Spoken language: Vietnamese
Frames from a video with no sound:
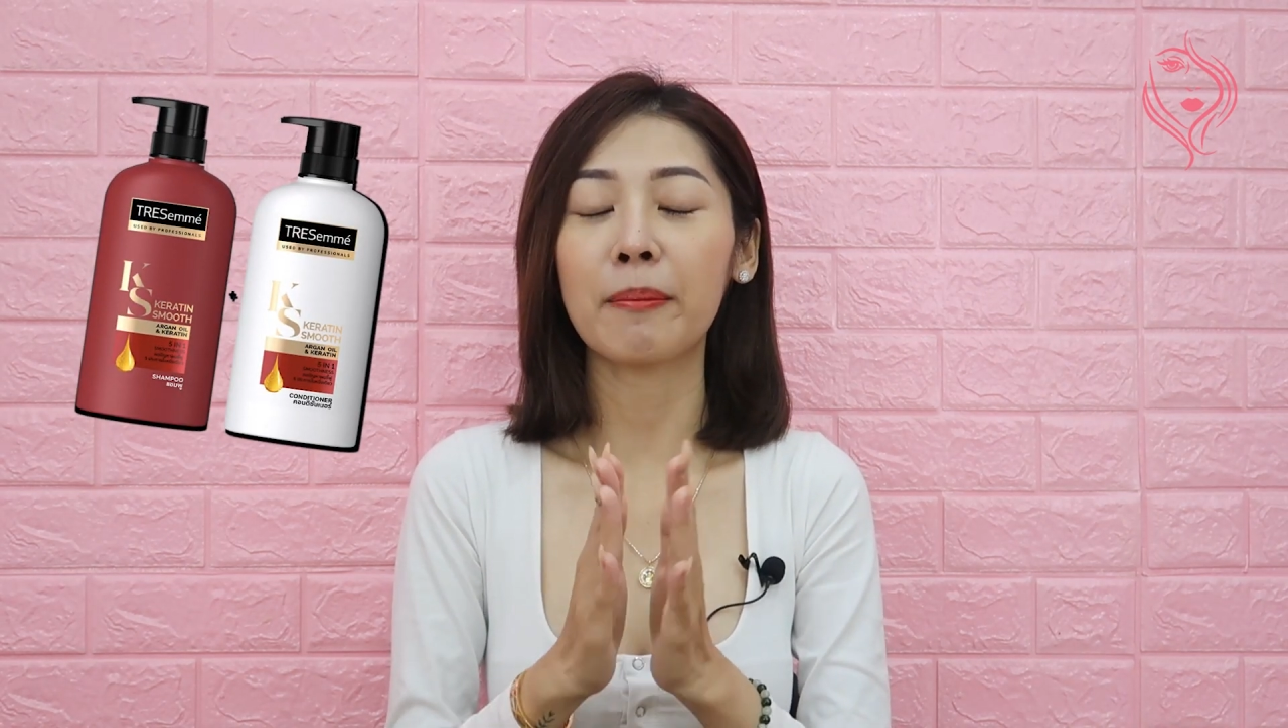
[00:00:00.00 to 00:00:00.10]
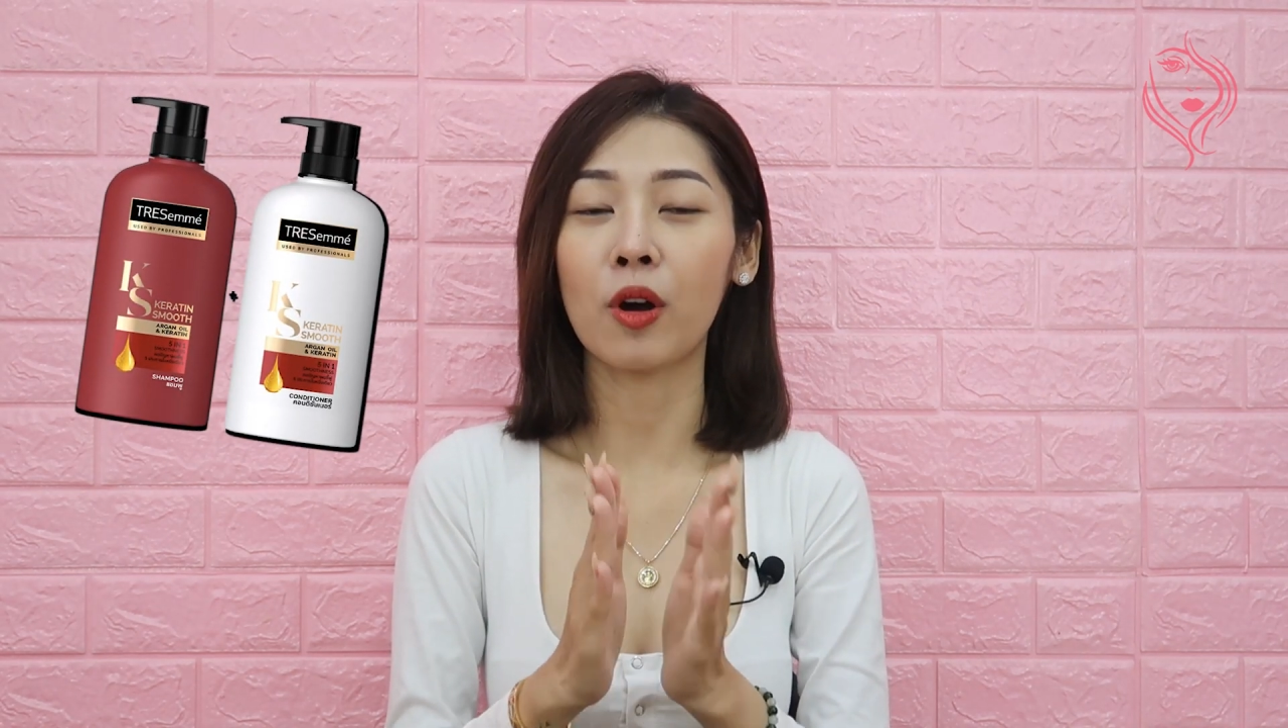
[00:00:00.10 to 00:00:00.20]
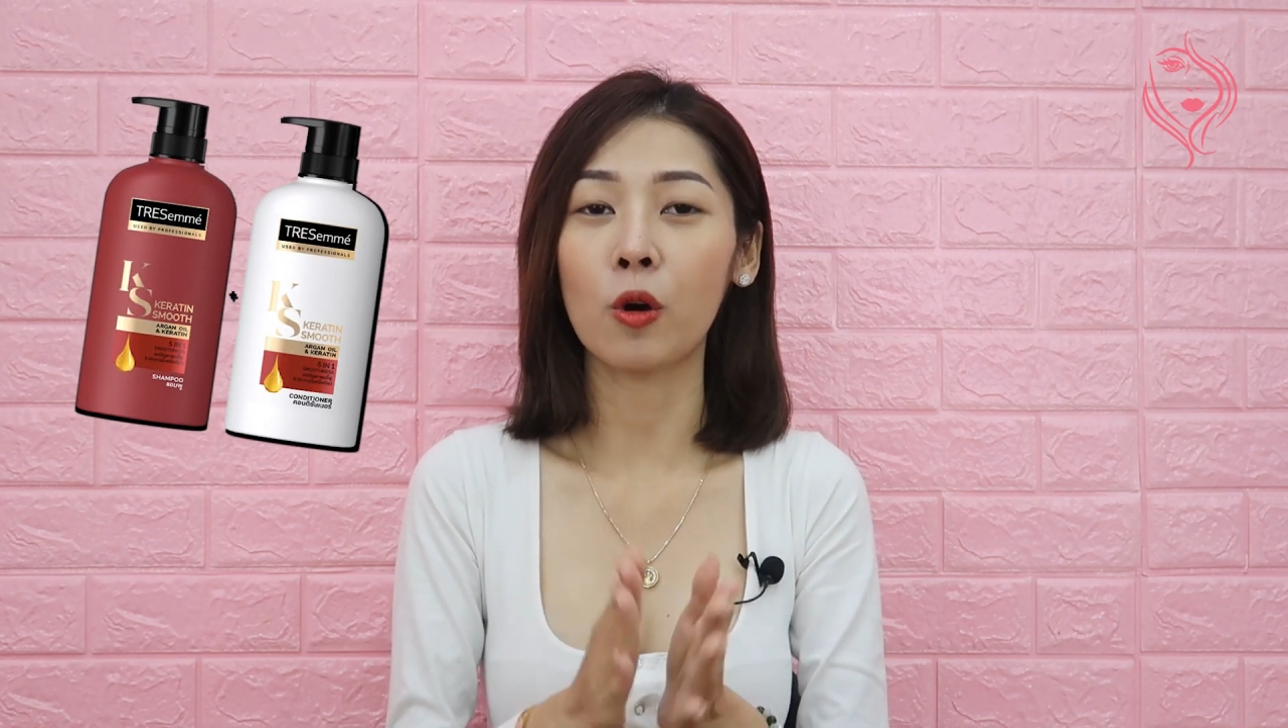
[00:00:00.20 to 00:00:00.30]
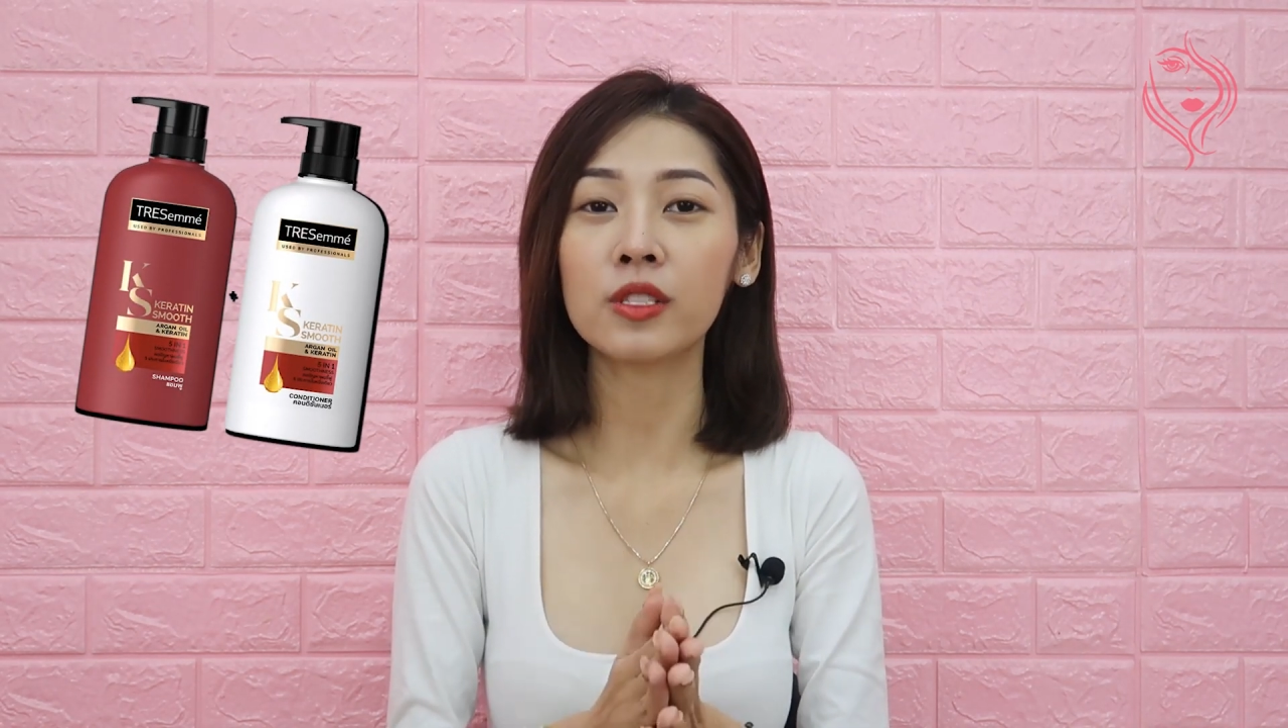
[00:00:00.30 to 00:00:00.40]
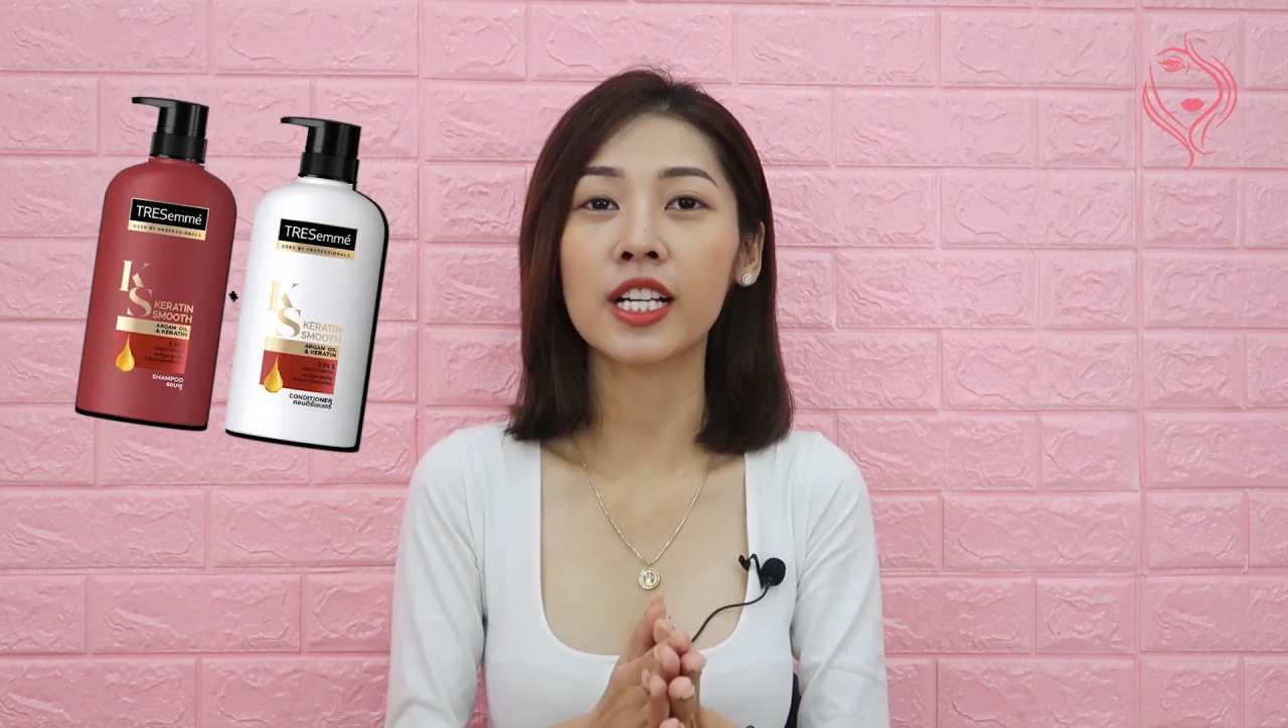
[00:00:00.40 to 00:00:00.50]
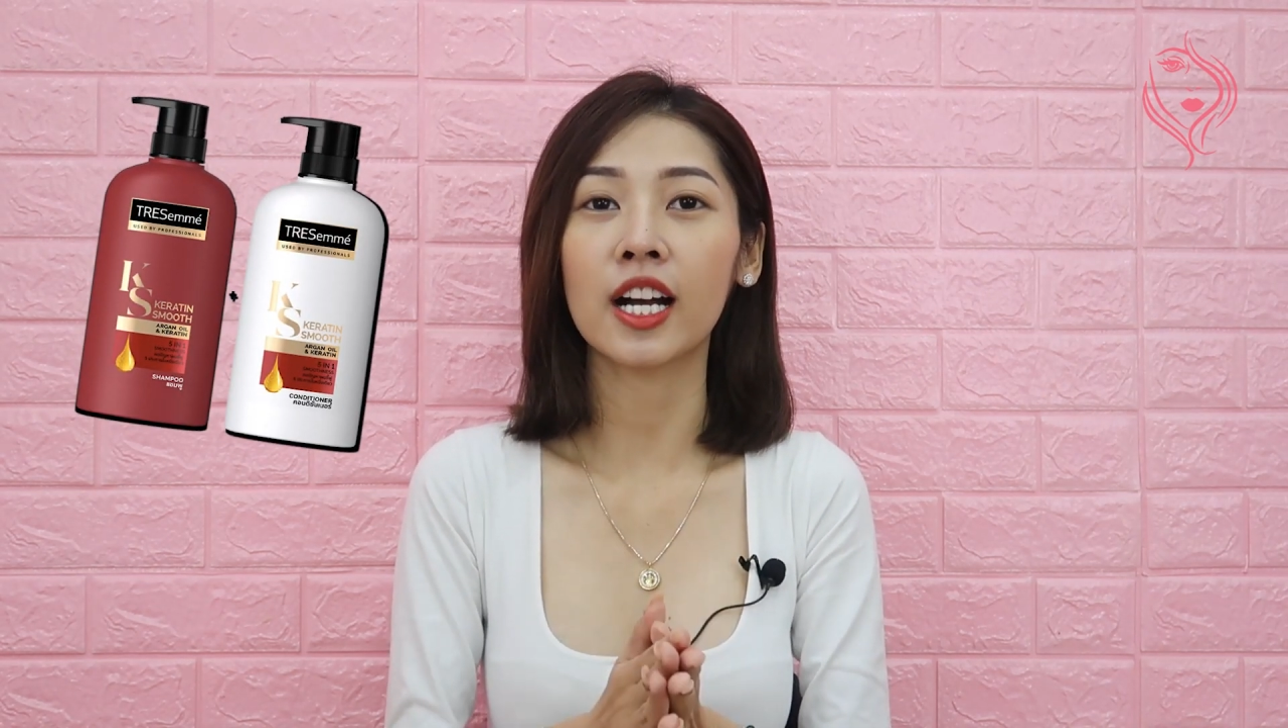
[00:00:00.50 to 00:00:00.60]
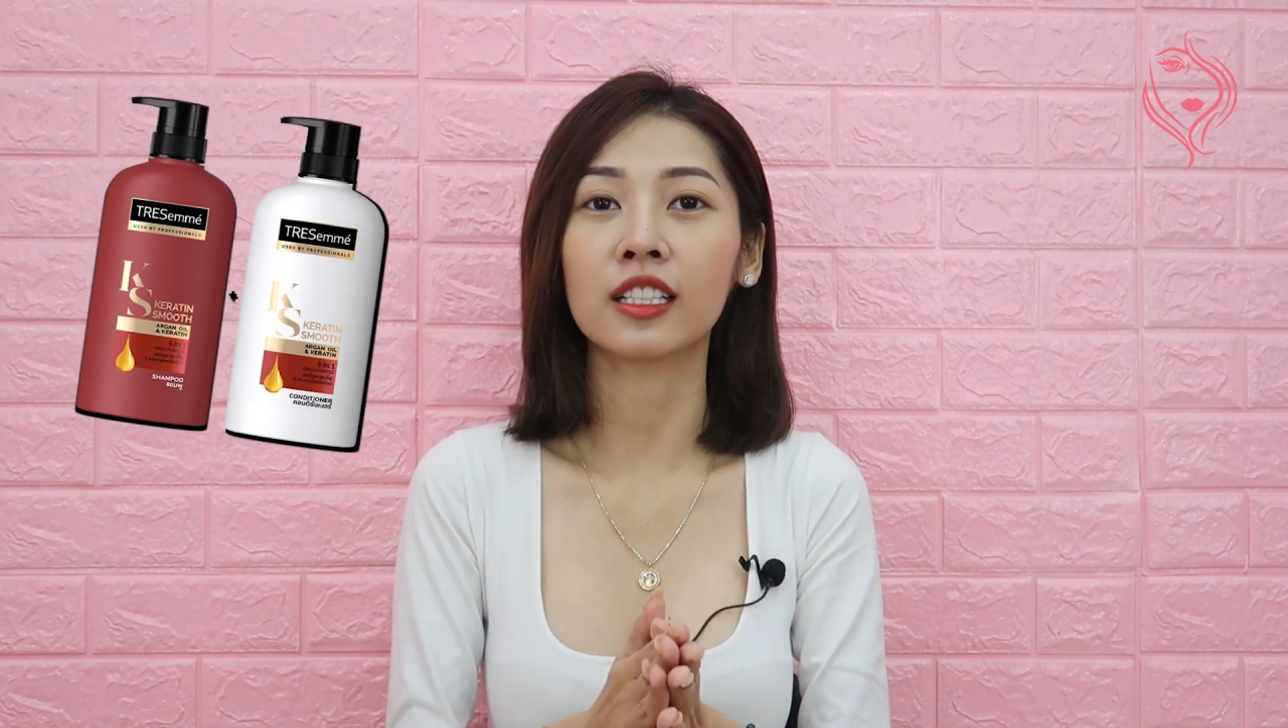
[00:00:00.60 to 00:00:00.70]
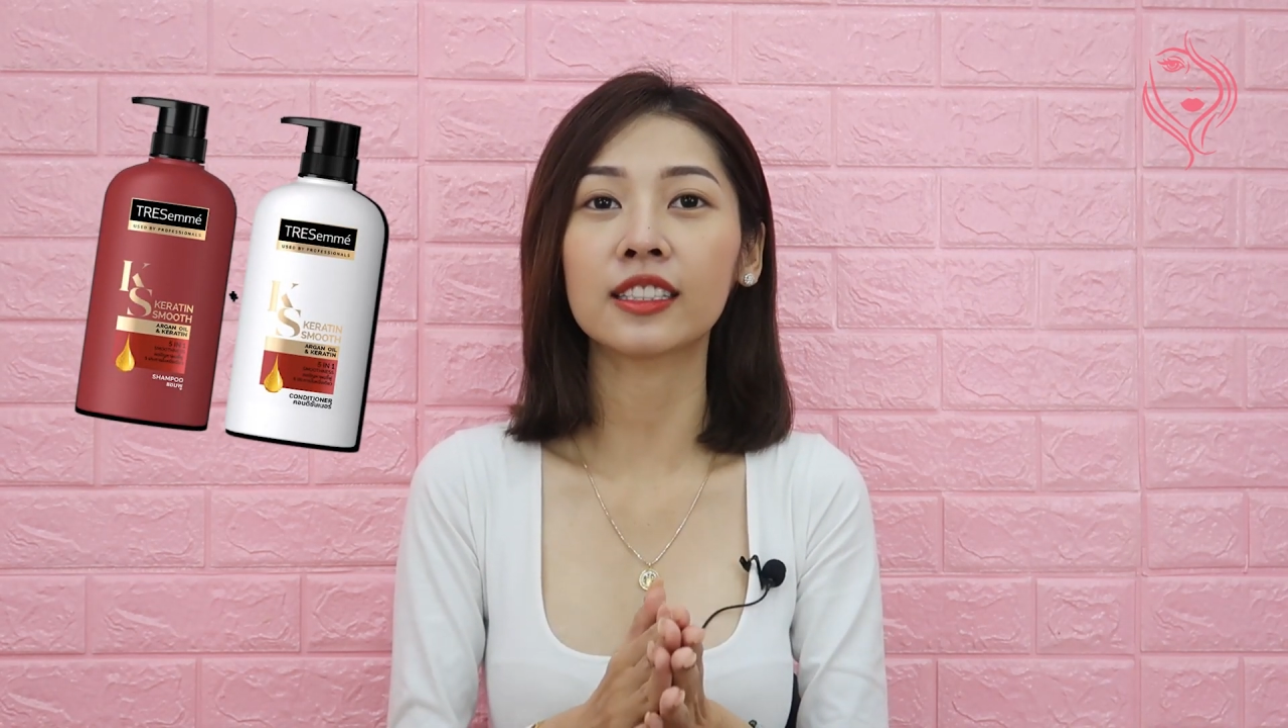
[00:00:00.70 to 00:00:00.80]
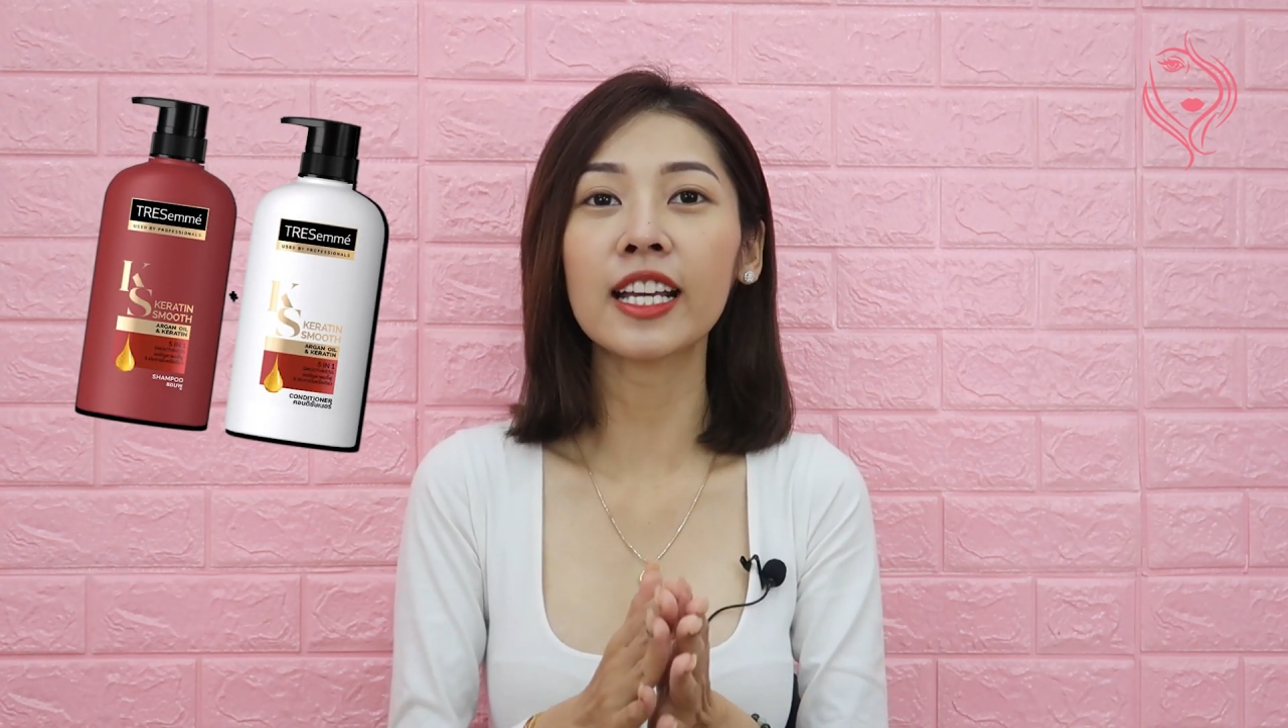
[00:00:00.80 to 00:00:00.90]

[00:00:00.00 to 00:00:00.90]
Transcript: nhằm hỗ trợ